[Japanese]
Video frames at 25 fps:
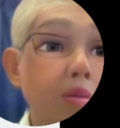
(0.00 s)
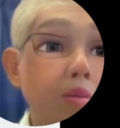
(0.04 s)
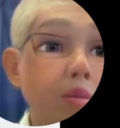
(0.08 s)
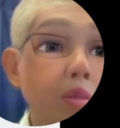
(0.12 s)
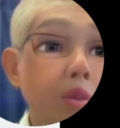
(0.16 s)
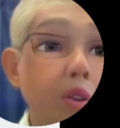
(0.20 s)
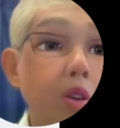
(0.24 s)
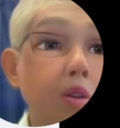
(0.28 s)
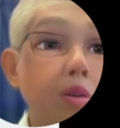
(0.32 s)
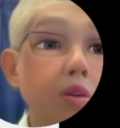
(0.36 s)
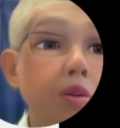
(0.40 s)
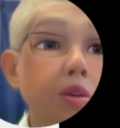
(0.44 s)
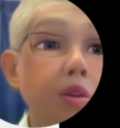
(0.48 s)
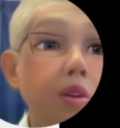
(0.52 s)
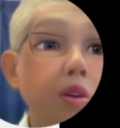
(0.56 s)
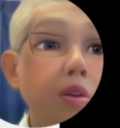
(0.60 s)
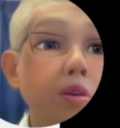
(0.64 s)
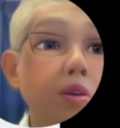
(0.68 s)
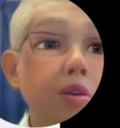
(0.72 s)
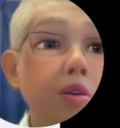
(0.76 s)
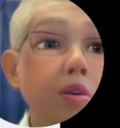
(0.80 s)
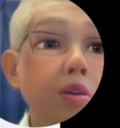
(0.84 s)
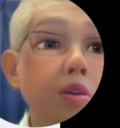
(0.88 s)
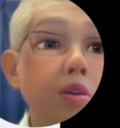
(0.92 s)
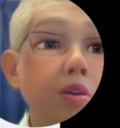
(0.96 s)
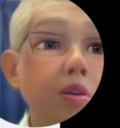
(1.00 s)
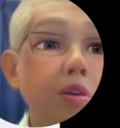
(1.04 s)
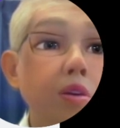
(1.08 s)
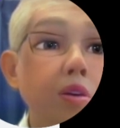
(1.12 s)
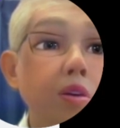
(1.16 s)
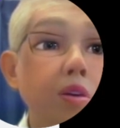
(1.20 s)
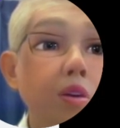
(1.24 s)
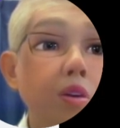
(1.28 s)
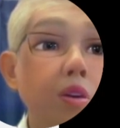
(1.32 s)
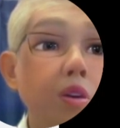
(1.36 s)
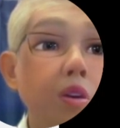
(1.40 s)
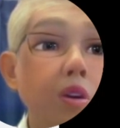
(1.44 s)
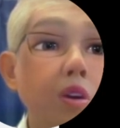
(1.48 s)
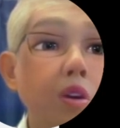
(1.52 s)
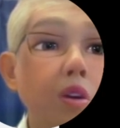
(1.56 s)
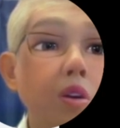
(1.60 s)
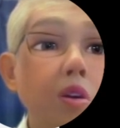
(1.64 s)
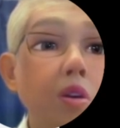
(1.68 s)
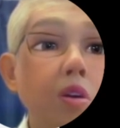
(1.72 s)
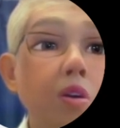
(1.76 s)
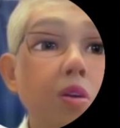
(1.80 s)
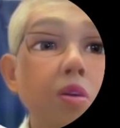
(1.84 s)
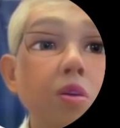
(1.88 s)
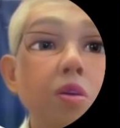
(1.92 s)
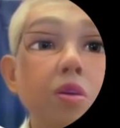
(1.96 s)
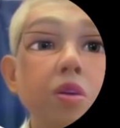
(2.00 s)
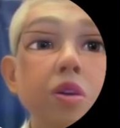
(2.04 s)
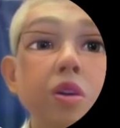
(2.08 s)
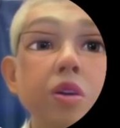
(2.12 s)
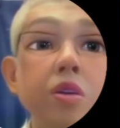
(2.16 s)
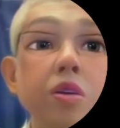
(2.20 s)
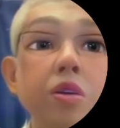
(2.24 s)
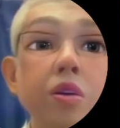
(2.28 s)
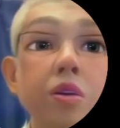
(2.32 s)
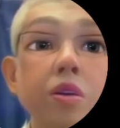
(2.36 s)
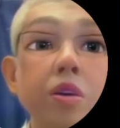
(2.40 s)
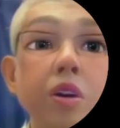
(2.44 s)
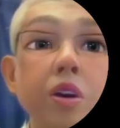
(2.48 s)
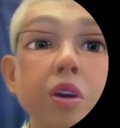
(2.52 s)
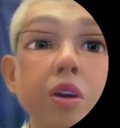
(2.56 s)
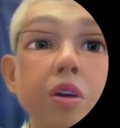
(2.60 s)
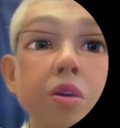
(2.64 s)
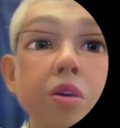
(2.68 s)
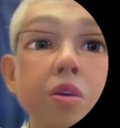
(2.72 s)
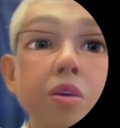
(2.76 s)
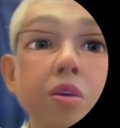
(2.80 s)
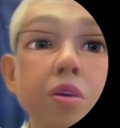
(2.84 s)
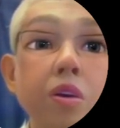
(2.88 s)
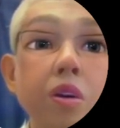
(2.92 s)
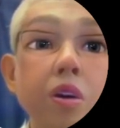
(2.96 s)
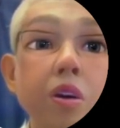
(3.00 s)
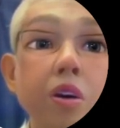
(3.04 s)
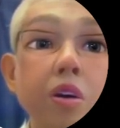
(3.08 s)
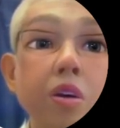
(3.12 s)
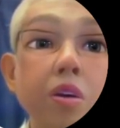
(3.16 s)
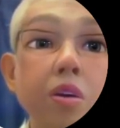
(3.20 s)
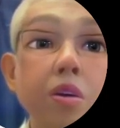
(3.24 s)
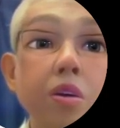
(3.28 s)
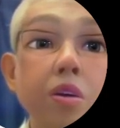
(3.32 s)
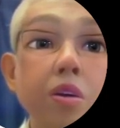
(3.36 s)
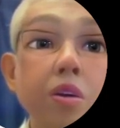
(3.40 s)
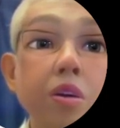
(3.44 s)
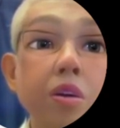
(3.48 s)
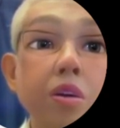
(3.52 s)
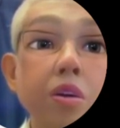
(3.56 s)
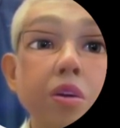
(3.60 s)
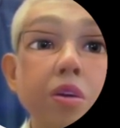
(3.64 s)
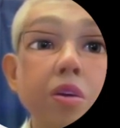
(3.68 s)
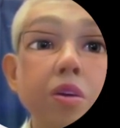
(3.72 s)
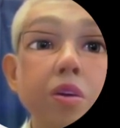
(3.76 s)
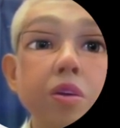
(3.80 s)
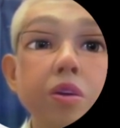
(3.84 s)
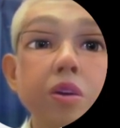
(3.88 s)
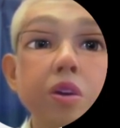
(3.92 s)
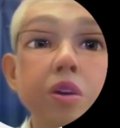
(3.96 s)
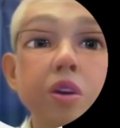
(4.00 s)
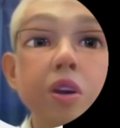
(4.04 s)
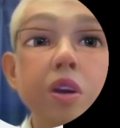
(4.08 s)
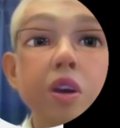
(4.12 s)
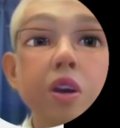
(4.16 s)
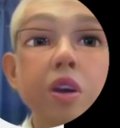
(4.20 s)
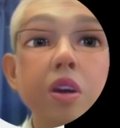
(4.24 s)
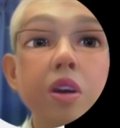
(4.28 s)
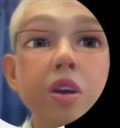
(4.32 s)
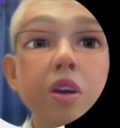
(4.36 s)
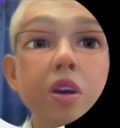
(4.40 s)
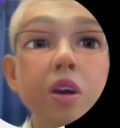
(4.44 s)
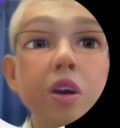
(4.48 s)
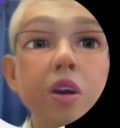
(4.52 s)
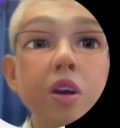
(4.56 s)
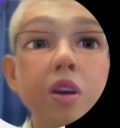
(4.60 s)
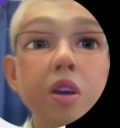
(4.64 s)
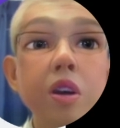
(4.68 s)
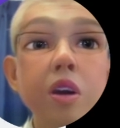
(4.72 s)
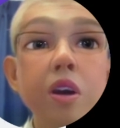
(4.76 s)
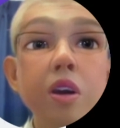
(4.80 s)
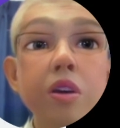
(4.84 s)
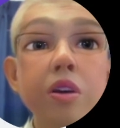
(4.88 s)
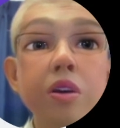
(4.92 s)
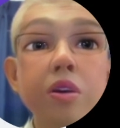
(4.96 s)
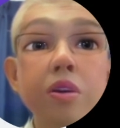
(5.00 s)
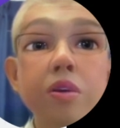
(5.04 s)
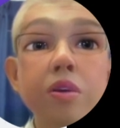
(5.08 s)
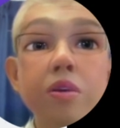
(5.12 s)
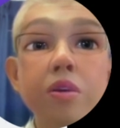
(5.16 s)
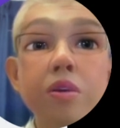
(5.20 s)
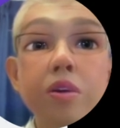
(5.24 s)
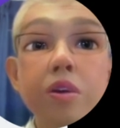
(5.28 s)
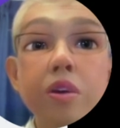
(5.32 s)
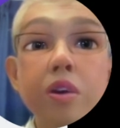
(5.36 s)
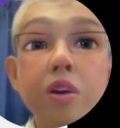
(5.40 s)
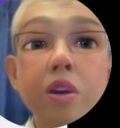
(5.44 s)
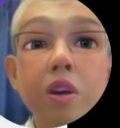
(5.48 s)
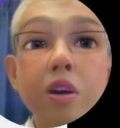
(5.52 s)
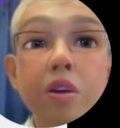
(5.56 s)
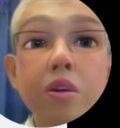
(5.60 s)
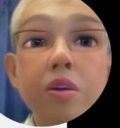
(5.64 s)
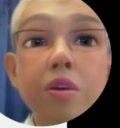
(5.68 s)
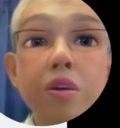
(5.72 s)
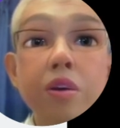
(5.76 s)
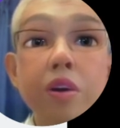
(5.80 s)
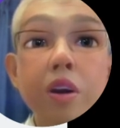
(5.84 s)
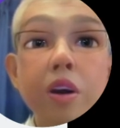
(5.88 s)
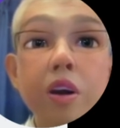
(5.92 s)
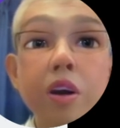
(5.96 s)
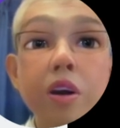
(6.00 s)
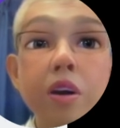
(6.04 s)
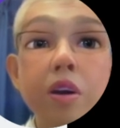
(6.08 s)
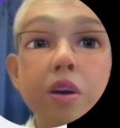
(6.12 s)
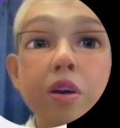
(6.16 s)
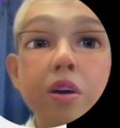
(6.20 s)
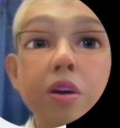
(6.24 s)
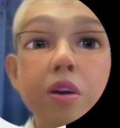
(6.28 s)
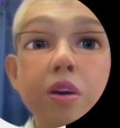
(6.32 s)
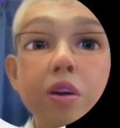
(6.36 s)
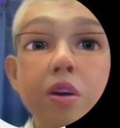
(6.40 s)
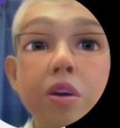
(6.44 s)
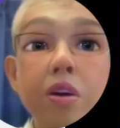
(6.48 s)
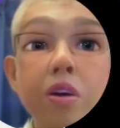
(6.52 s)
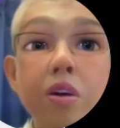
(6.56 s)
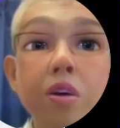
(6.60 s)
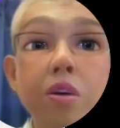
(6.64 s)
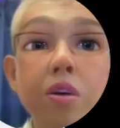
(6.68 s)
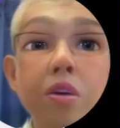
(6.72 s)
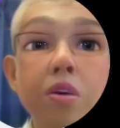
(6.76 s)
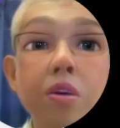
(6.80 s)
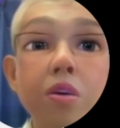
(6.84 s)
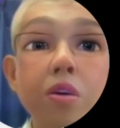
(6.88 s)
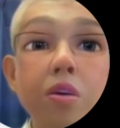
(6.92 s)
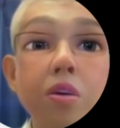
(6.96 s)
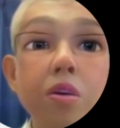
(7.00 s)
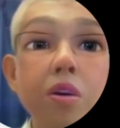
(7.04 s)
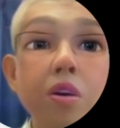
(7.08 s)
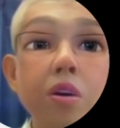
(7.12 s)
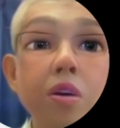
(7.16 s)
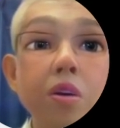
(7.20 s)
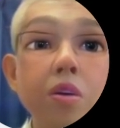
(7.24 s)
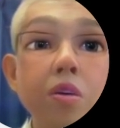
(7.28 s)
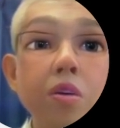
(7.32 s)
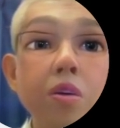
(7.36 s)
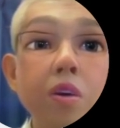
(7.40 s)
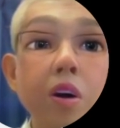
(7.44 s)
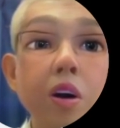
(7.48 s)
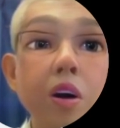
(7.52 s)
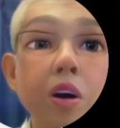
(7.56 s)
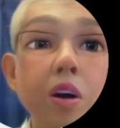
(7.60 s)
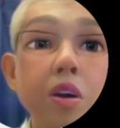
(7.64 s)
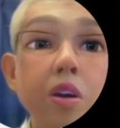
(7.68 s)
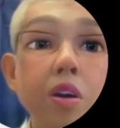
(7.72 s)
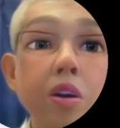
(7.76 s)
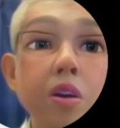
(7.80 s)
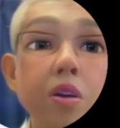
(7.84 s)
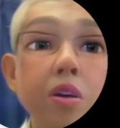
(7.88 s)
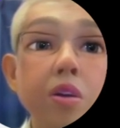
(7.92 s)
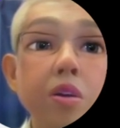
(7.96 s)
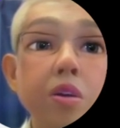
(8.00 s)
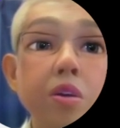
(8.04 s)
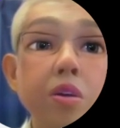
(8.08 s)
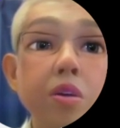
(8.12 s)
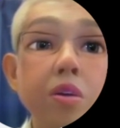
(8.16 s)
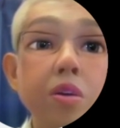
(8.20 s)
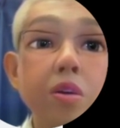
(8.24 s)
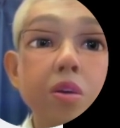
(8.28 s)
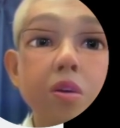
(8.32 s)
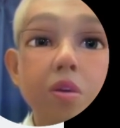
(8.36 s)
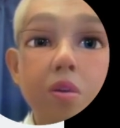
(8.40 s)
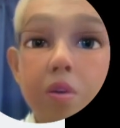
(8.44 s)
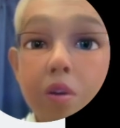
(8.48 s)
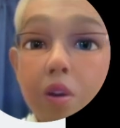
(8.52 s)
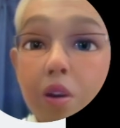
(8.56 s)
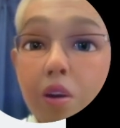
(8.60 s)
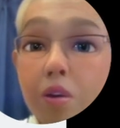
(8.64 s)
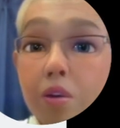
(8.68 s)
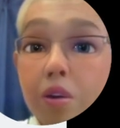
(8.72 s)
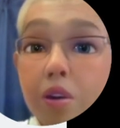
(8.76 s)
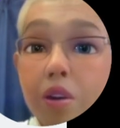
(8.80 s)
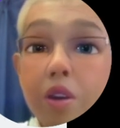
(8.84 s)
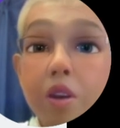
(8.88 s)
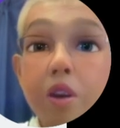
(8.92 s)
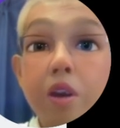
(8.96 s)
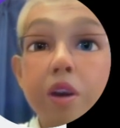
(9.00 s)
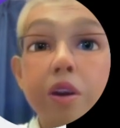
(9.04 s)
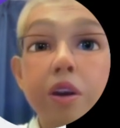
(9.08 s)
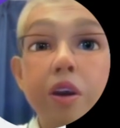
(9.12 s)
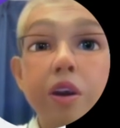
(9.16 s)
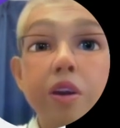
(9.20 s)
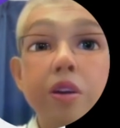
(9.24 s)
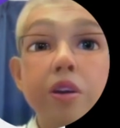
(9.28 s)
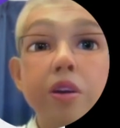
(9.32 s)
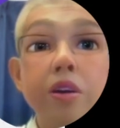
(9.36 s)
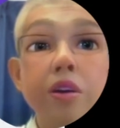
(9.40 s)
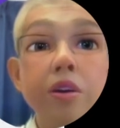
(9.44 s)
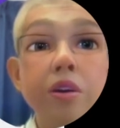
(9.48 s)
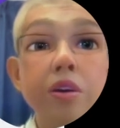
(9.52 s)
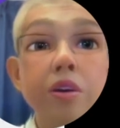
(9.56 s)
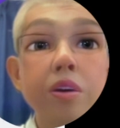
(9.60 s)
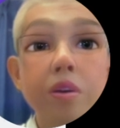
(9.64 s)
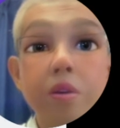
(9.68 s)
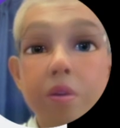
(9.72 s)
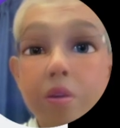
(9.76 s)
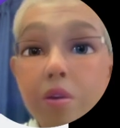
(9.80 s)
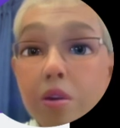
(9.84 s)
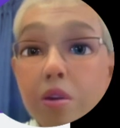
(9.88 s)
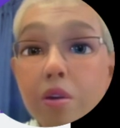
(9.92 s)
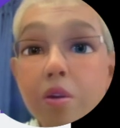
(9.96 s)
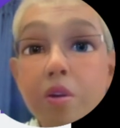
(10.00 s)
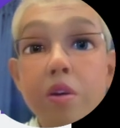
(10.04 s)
ピクセルのこれですよね。これを表示で入れて、数字なので、これはスコアはいらないです。